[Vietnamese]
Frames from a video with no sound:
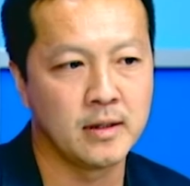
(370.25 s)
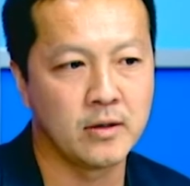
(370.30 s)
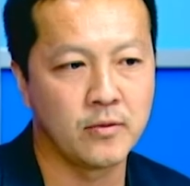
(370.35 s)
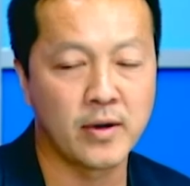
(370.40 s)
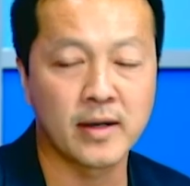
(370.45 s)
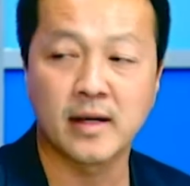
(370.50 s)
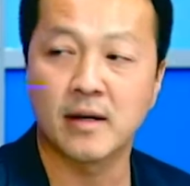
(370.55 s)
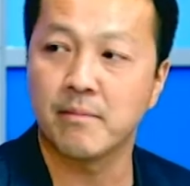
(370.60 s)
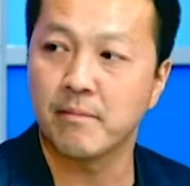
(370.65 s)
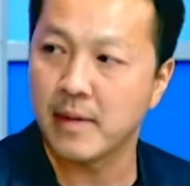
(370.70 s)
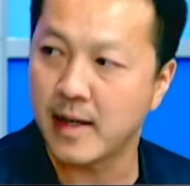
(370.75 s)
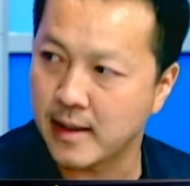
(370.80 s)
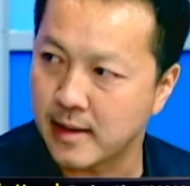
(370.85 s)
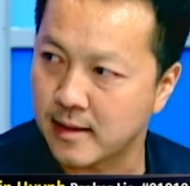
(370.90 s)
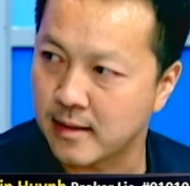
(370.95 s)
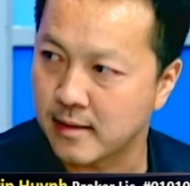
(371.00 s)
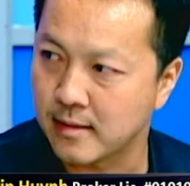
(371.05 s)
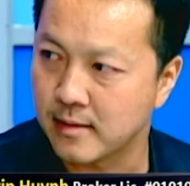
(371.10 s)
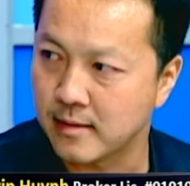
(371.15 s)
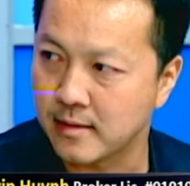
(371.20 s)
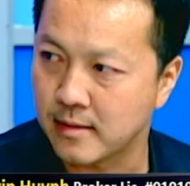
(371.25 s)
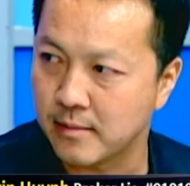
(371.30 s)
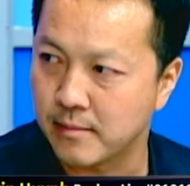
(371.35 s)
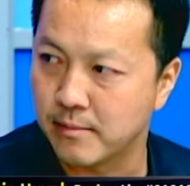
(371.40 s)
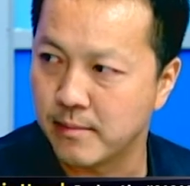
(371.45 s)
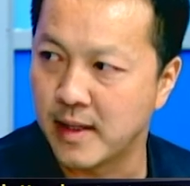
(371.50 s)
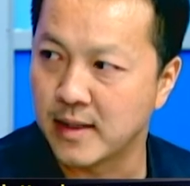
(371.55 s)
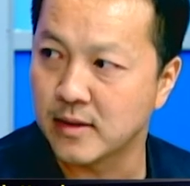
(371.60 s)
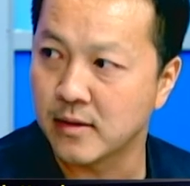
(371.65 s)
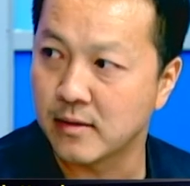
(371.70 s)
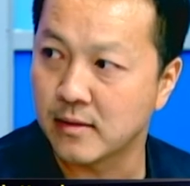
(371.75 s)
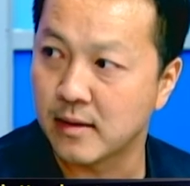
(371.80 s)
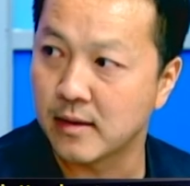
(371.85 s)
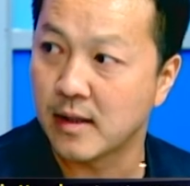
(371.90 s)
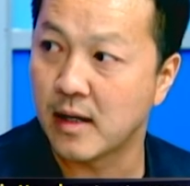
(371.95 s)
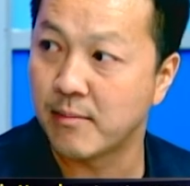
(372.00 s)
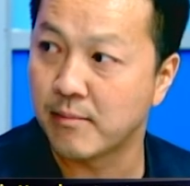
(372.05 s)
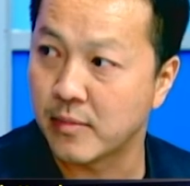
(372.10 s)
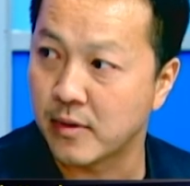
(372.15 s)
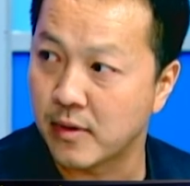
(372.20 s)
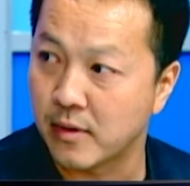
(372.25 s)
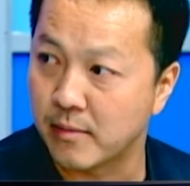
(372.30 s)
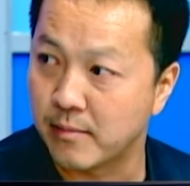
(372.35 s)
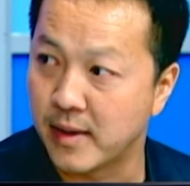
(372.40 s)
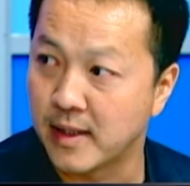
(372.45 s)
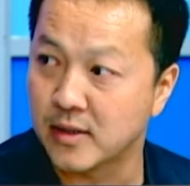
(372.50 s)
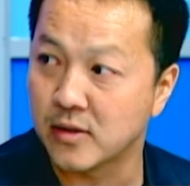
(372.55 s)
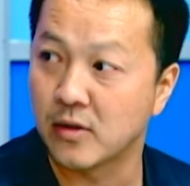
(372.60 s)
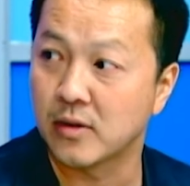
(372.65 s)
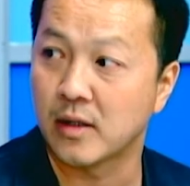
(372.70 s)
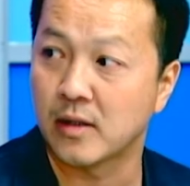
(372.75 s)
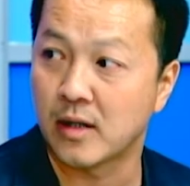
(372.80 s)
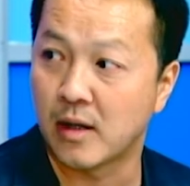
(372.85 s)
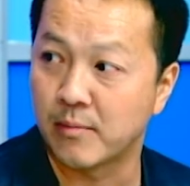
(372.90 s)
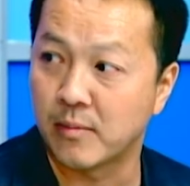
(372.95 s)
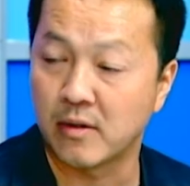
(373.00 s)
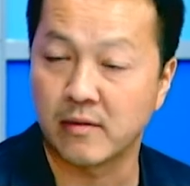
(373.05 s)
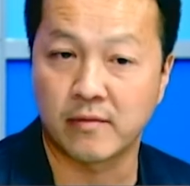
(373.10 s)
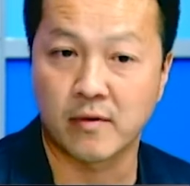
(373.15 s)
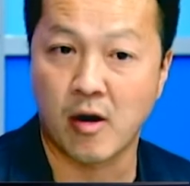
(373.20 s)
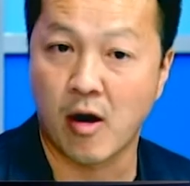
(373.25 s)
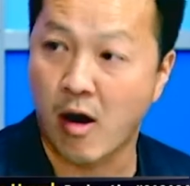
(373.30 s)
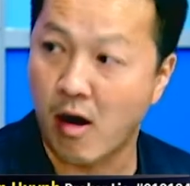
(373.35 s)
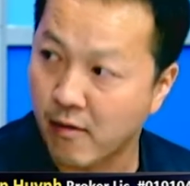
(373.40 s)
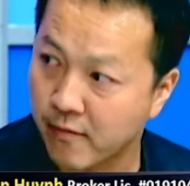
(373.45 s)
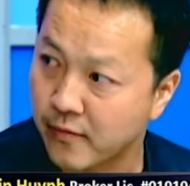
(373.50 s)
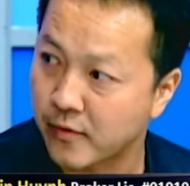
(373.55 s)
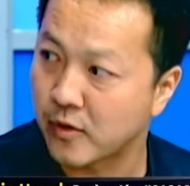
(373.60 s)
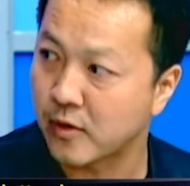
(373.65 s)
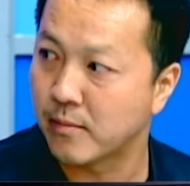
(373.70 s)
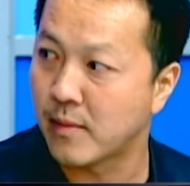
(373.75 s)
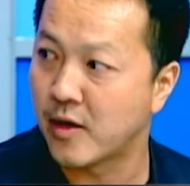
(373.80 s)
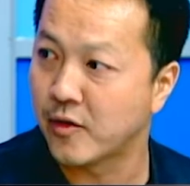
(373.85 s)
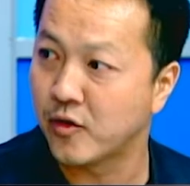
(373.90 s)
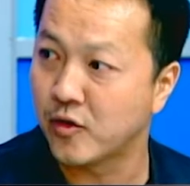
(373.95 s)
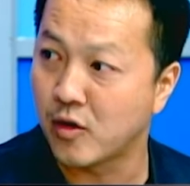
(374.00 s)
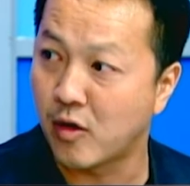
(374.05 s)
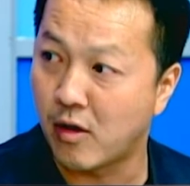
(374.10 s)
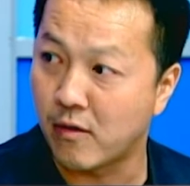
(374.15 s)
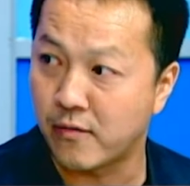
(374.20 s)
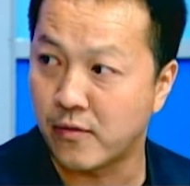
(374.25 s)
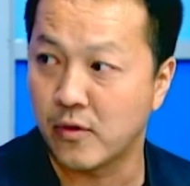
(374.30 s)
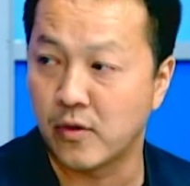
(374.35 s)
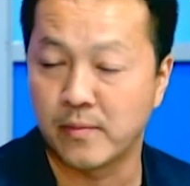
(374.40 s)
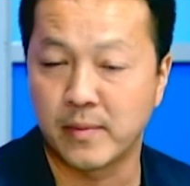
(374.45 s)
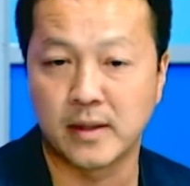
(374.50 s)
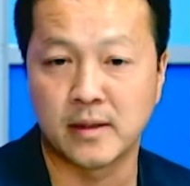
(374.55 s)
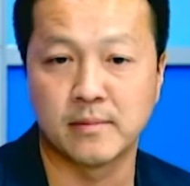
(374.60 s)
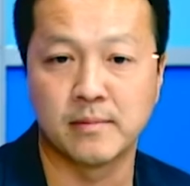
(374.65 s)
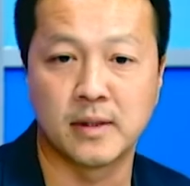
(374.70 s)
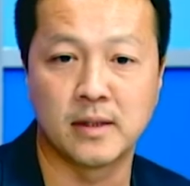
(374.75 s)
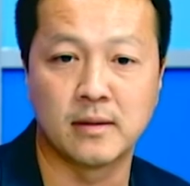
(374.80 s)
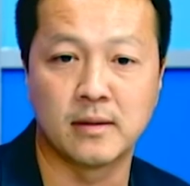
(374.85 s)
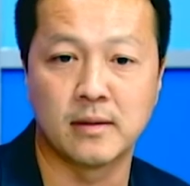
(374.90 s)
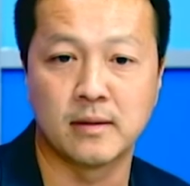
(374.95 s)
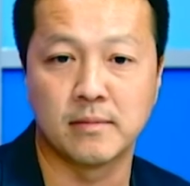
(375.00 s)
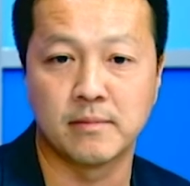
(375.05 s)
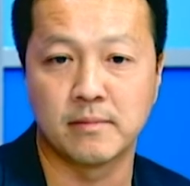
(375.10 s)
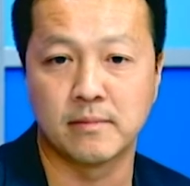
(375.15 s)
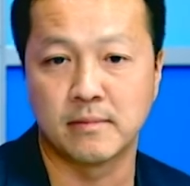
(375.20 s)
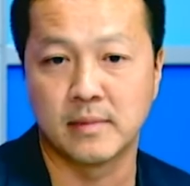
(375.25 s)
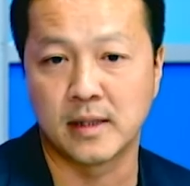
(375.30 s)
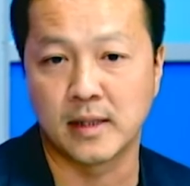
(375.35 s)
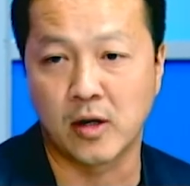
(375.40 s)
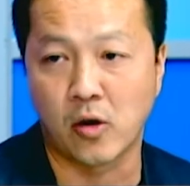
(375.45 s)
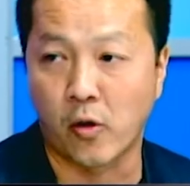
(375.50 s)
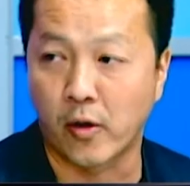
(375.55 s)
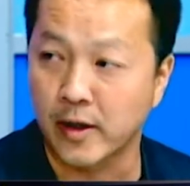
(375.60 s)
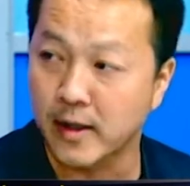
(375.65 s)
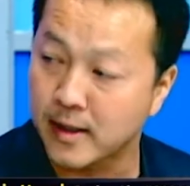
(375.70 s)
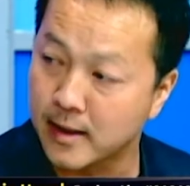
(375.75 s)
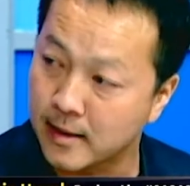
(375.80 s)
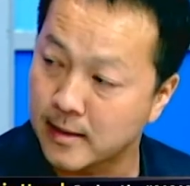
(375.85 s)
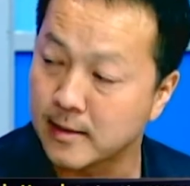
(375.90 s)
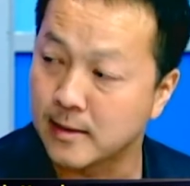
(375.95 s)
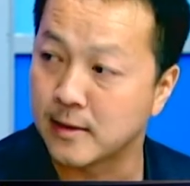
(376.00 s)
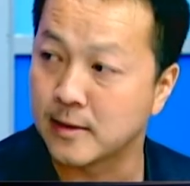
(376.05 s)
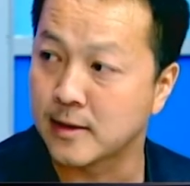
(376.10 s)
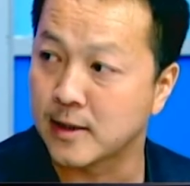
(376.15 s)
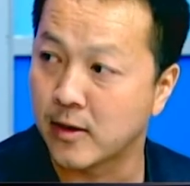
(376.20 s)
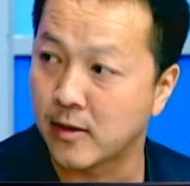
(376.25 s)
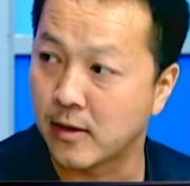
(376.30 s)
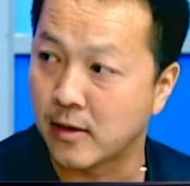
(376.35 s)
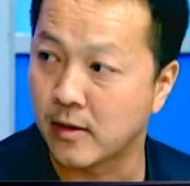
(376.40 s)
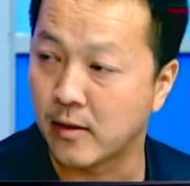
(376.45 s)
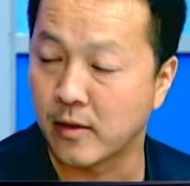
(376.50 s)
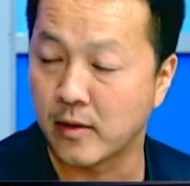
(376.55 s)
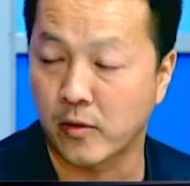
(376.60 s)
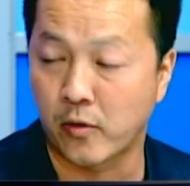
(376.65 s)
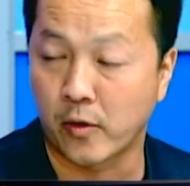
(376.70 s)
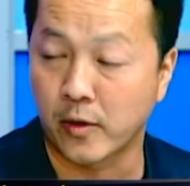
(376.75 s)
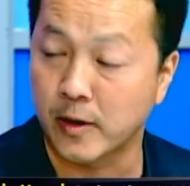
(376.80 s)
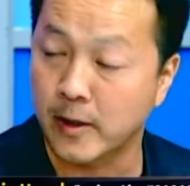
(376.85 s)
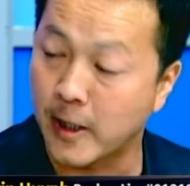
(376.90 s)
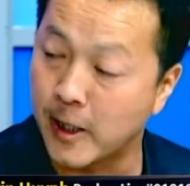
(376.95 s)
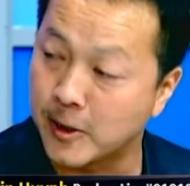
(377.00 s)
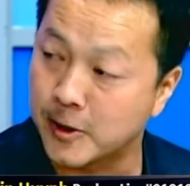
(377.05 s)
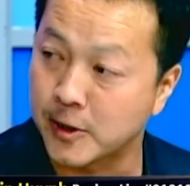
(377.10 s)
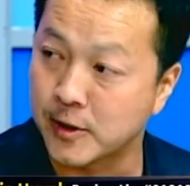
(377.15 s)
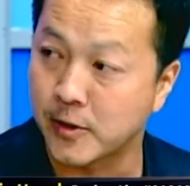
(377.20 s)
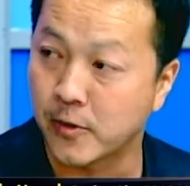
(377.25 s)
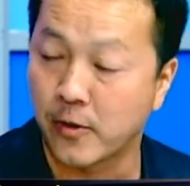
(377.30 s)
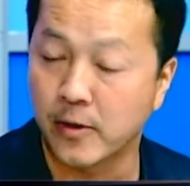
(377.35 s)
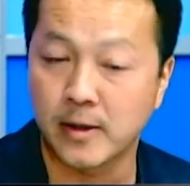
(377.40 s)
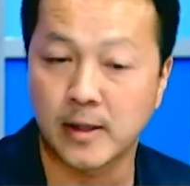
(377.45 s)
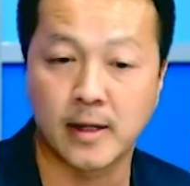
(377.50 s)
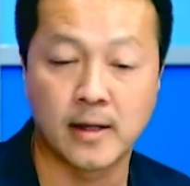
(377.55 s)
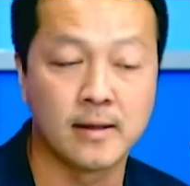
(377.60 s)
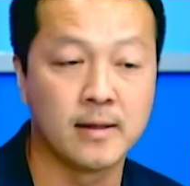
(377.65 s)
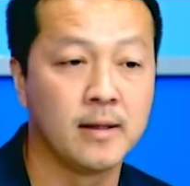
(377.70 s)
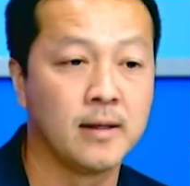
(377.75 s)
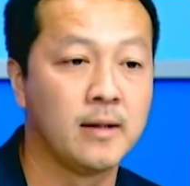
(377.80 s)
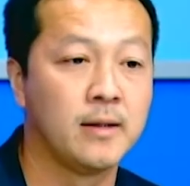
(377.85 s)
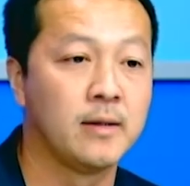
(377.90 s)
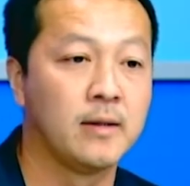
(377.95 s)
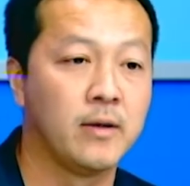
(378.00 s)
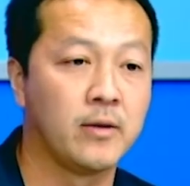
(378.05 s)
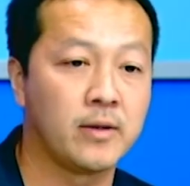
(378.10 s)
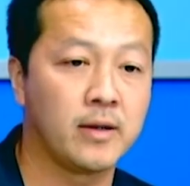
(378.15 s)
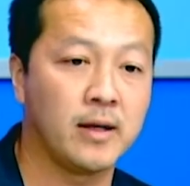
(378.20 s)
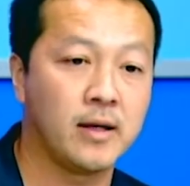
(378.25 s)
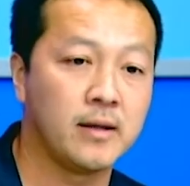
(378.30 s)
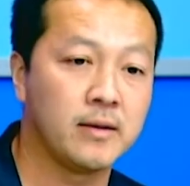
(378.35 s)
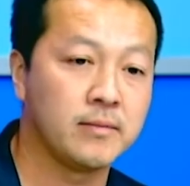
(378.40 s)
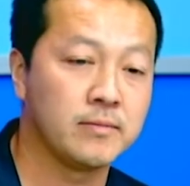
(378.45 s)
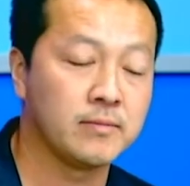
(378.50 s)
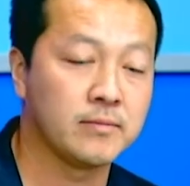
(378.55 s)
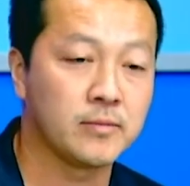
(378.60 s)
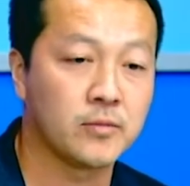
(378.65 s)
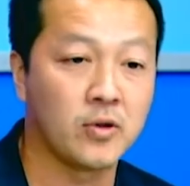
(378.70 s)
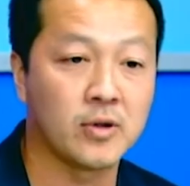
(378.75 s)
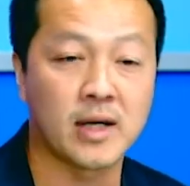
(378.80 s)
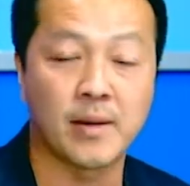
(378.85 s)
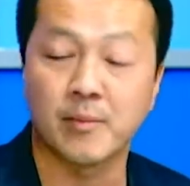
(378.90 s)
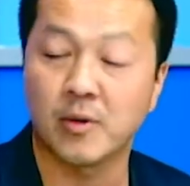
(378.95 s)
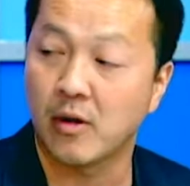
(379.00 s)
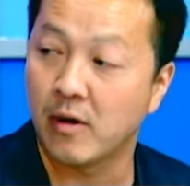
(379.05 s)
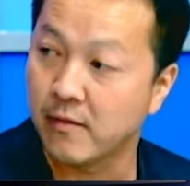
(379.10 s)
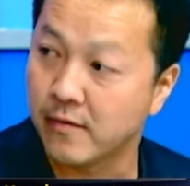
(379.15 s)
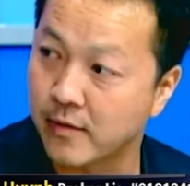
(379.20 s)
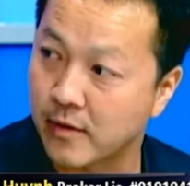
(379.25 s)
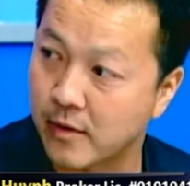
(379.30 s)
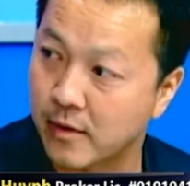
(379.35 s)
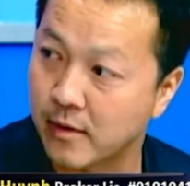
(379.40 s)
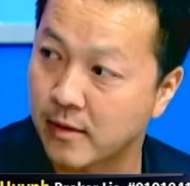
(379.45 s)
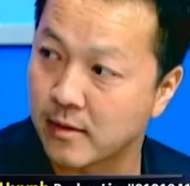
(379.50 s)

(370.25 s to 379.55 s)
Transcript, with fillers: recommend based on the number, based on the number of offer, bao nhiêu cái offer mình mình mình gọi cái cái người seller, gọi cái agent nói là ok có năm cái offer,